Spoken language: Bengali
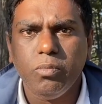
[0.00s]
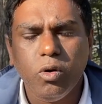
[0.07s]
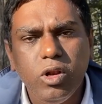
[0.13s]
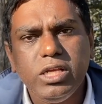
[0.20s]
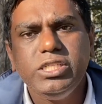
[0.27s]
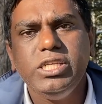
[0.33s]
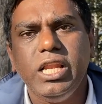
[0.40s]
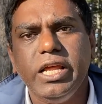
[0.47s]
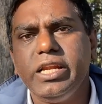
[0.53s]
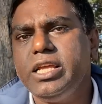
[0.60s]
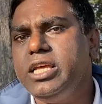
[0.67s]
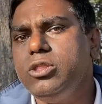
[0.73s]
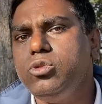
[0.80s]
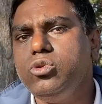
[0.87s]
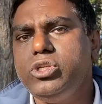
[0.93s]
বলেছিলেন
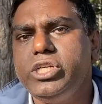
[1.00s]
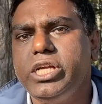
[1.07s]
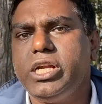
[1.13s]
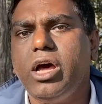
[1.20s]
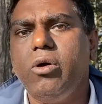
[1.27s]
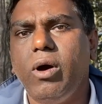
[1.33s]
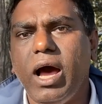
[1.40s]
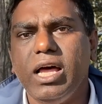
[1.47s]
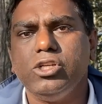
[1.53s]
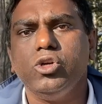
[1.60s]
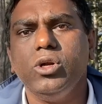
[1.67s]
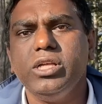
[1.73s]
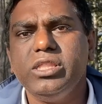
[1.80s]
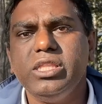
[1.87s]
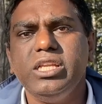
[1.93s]
কিন্তু সেটাও
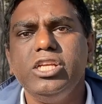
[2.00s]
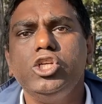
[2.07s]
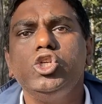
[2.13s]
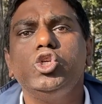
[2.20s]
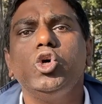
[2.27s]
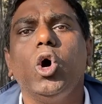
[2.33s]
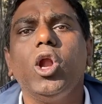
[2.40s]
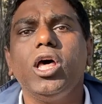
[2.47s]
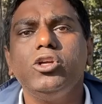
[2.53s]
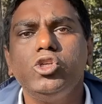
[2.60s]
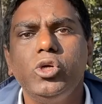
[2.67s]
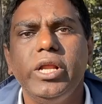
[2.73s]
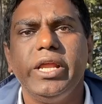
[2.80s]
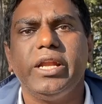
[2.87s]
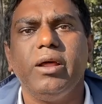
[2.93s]
আসলে তিনি
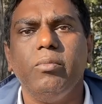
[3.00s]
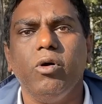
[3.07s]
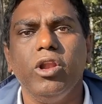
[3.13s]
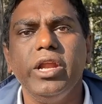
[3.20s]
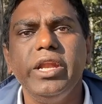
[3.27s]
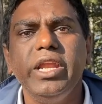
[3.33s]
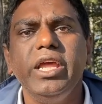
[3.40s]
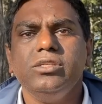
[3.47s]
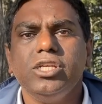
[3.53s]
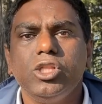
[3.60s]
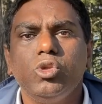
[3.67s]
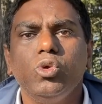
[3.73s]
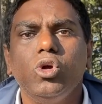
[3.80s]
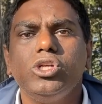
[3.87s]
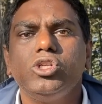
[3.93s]
সরাসরি এটা বলেননি যে
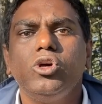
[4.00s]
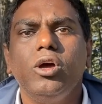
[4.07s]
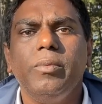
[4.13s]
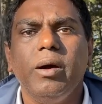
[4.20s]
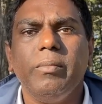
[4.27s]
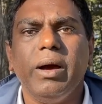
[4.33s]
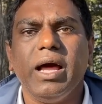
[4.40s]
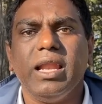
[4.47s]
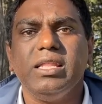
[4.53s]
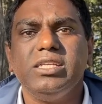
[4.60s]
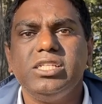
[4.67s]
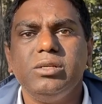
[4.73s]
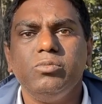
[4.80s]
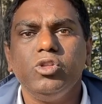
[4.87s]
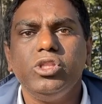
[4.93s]
তুরস্ক এবং
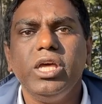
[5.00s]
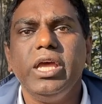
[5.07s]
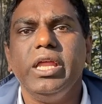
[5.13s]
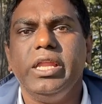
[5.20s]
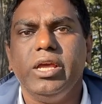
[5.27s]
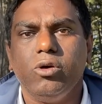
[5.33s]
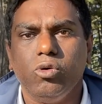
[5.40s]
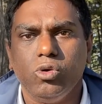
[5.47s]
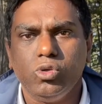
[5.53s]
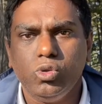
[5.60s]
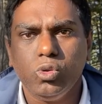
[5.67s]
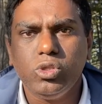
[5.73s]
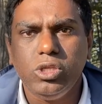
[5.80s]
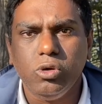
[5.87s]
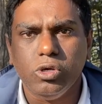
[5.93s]
বাংলাদেশের মধ্যে এ নিয়ে কোনো
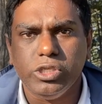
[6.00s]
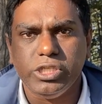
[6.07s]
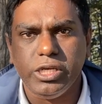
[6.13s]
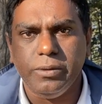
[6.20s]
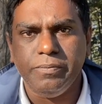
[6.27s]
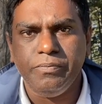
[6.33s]
চুক্তি হয়েছে